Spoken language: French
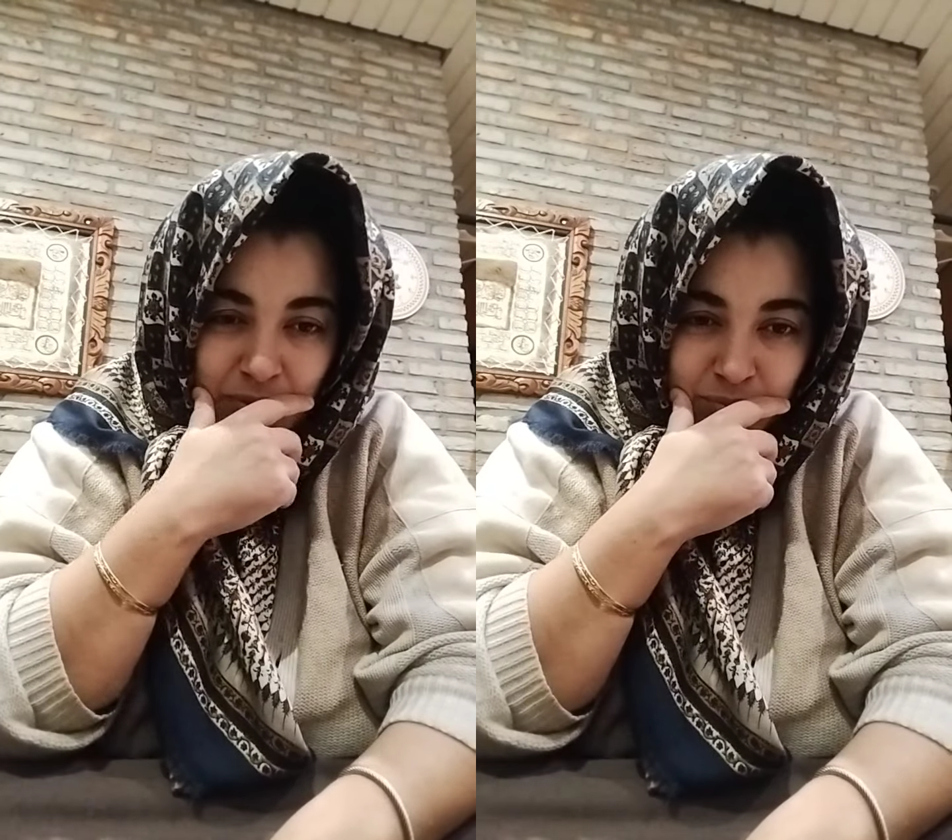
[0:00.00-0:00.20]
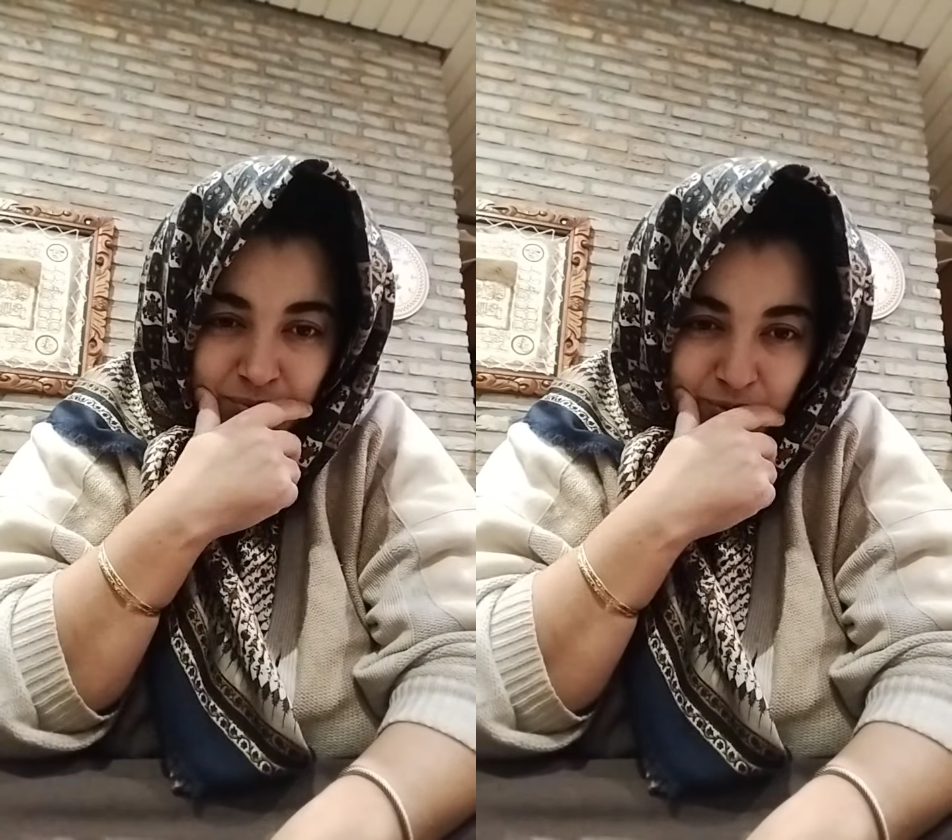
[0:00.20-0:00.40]

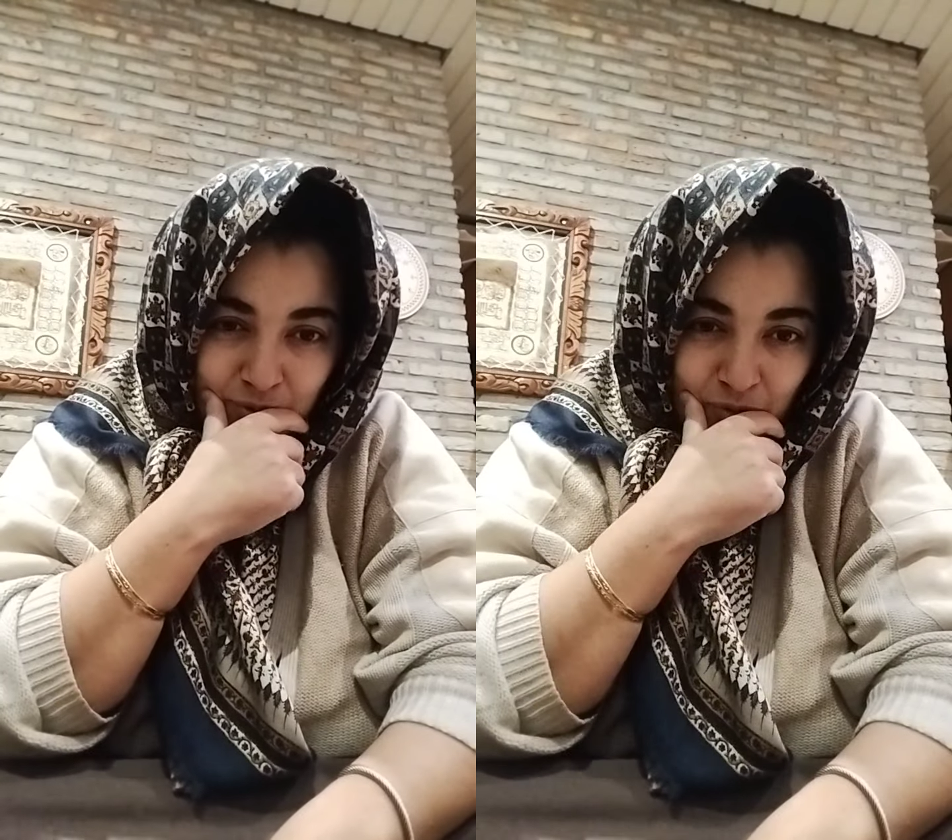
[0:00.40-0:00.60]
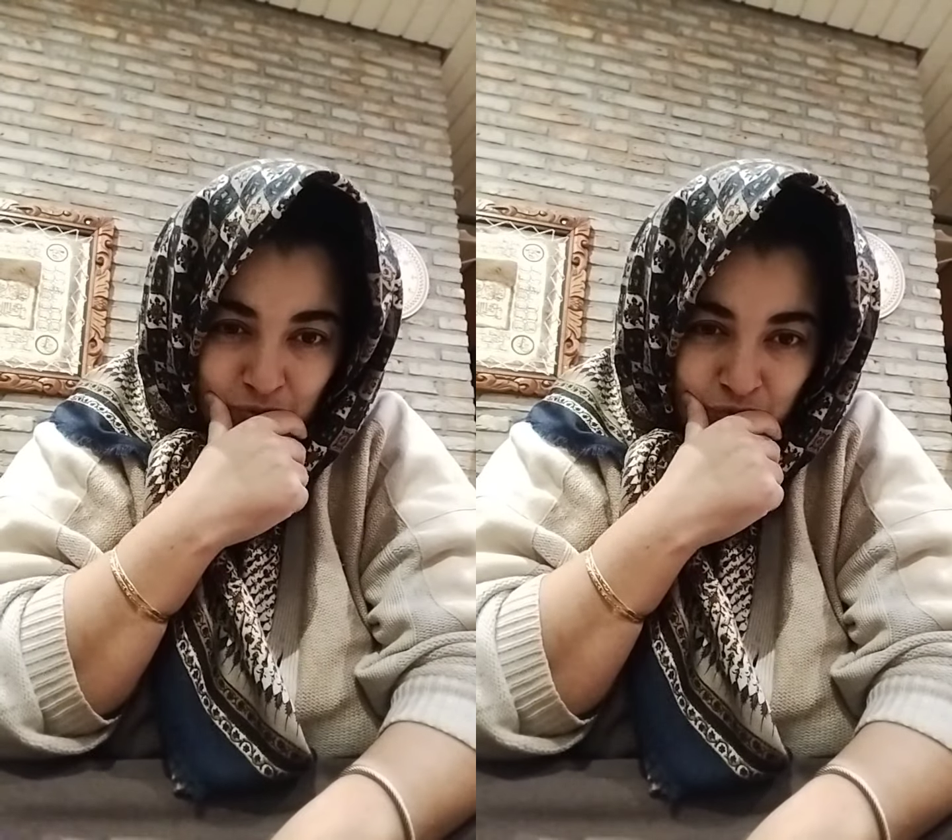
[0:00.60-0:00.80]
au bout de
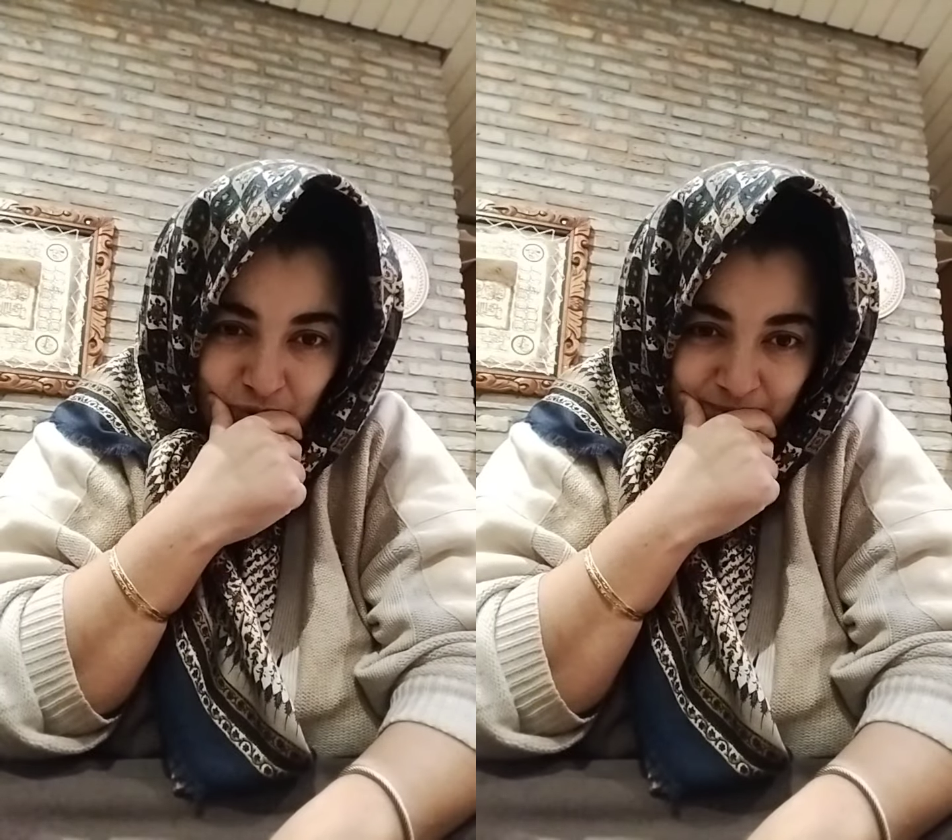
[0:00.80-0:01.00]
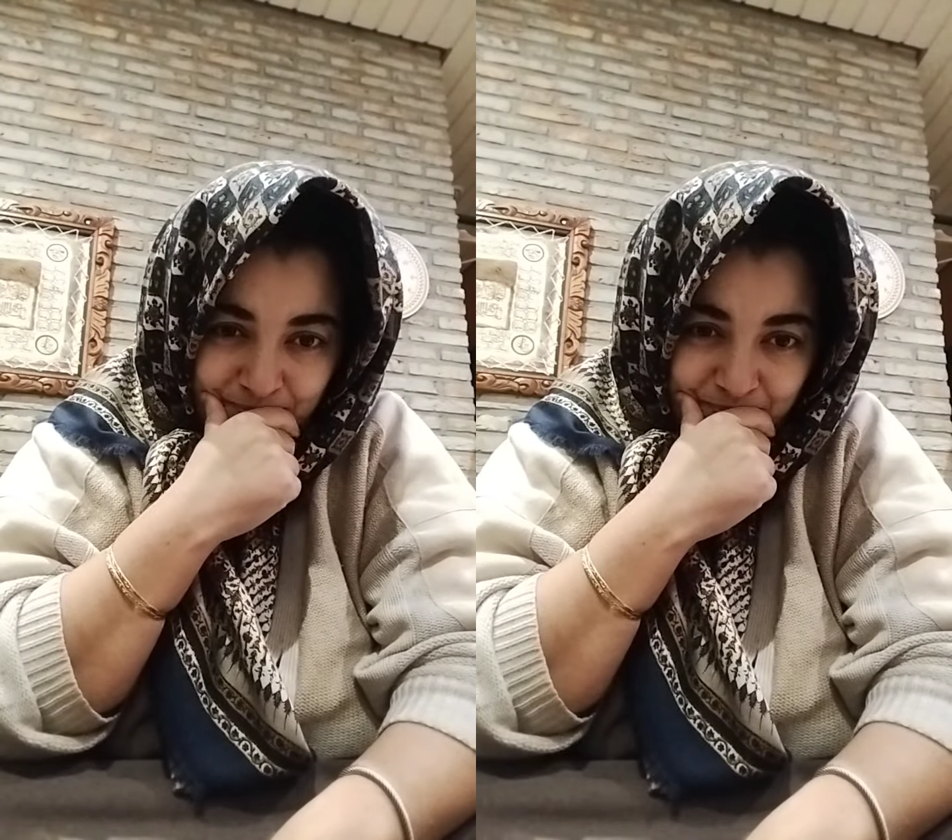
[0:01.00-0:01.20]
30
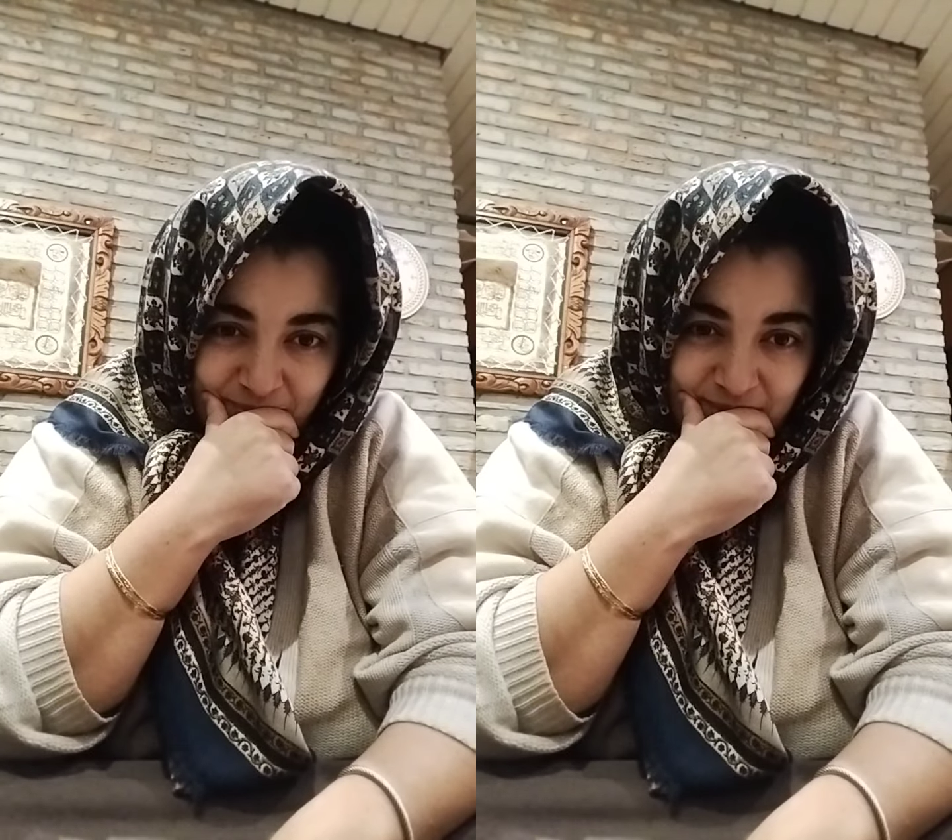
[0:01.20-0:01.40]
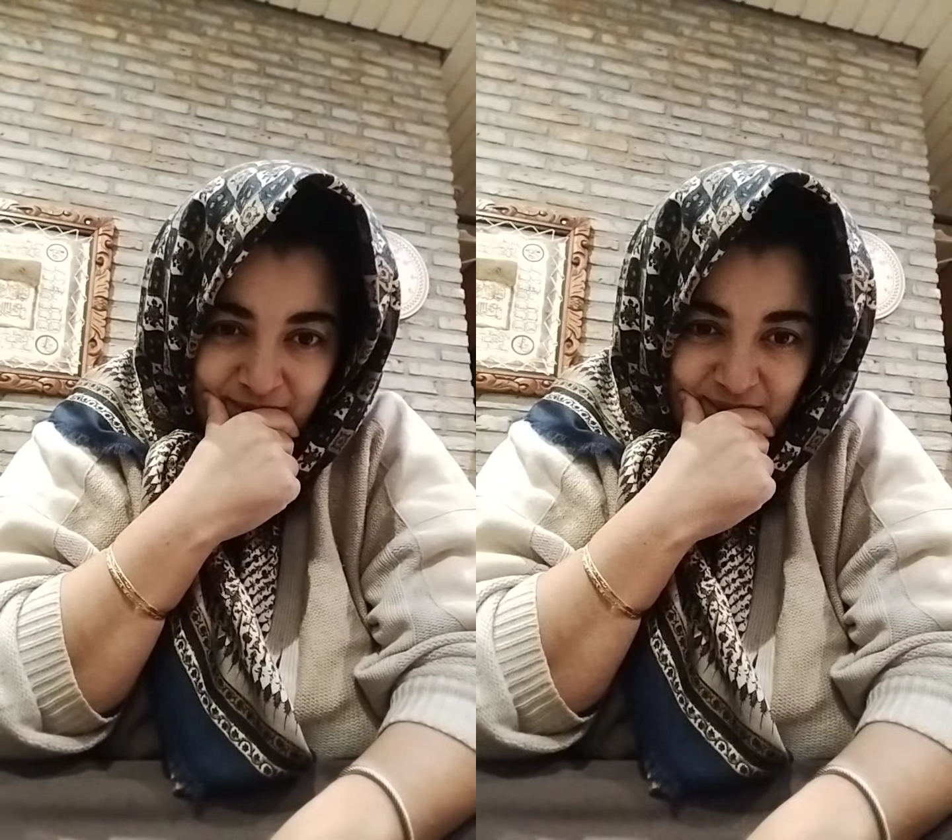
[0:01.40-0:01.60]
jours.
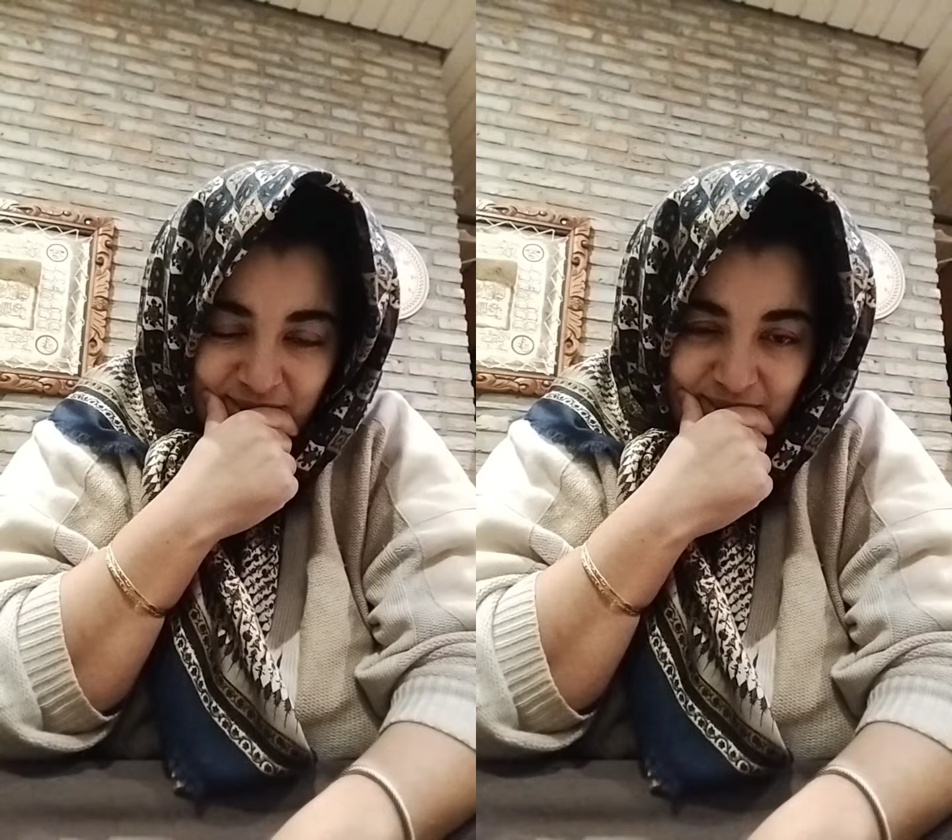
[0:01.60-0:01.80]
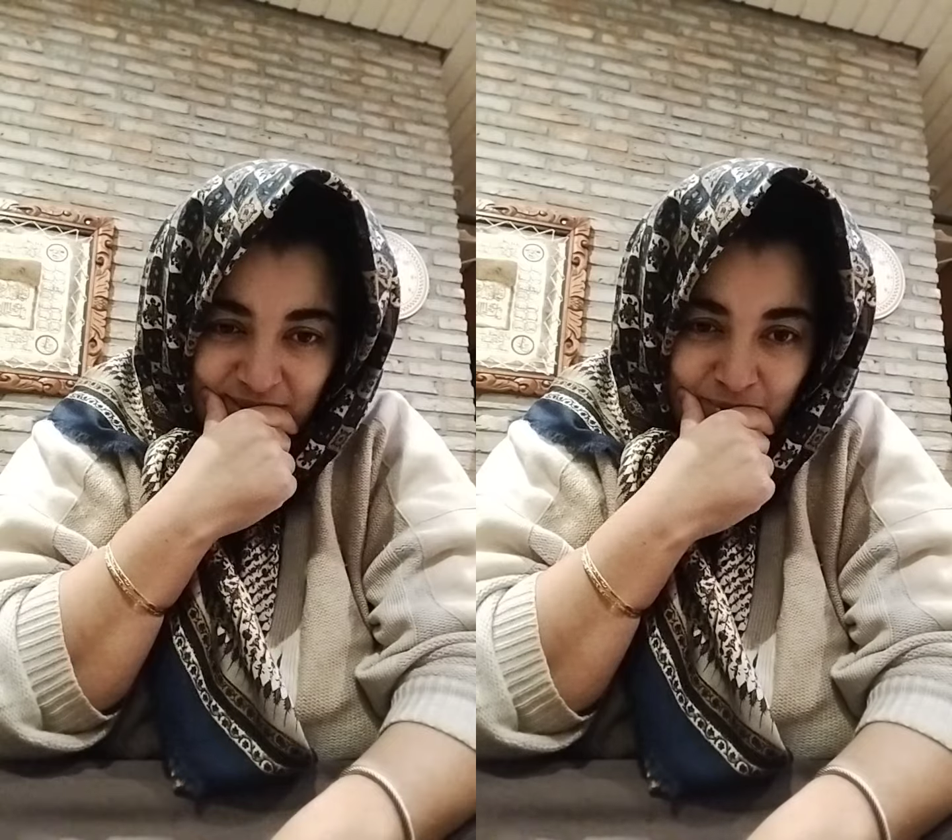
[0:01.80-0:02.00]

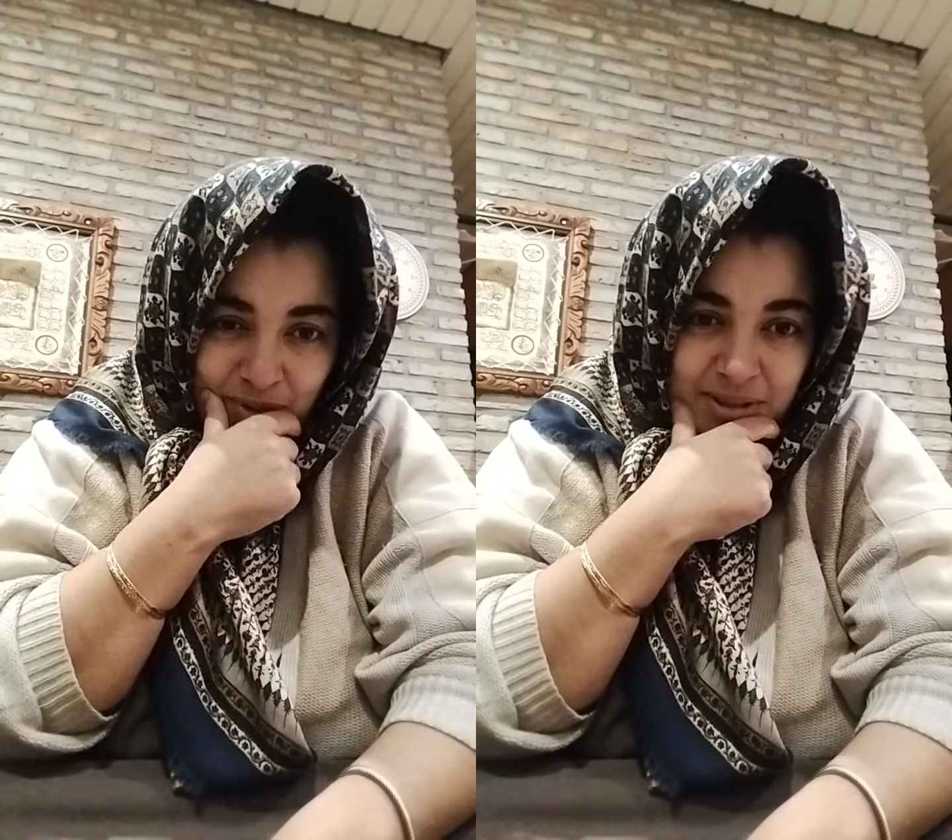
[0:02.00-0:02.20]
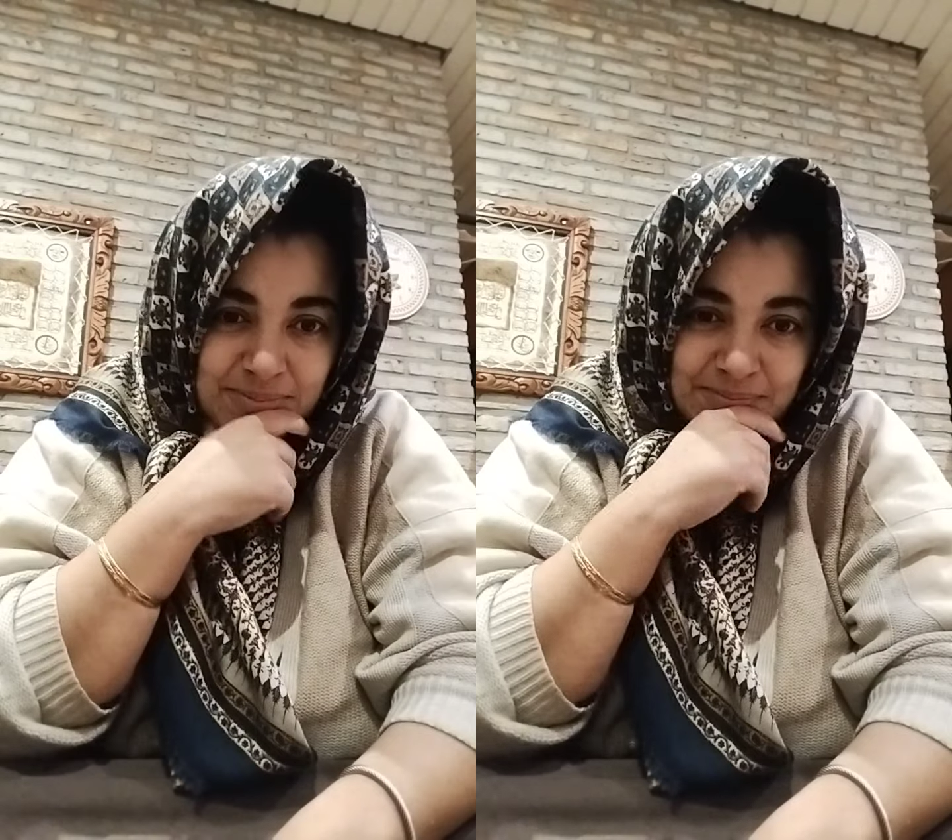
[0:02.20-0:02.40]

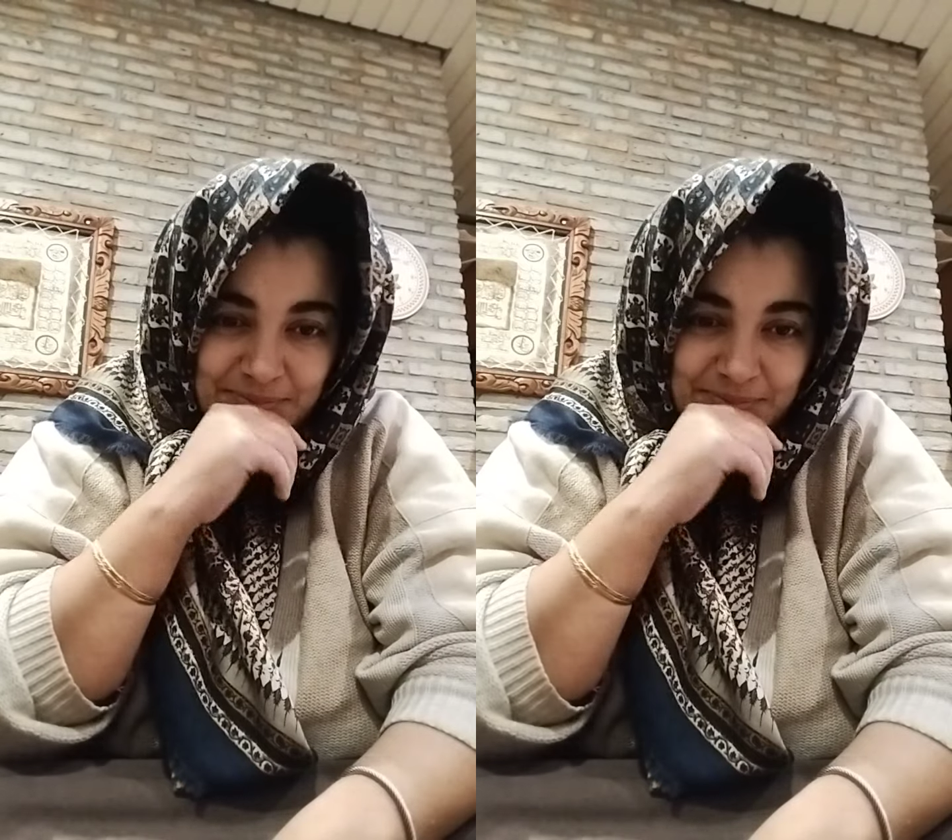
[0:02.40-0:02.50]
Donc,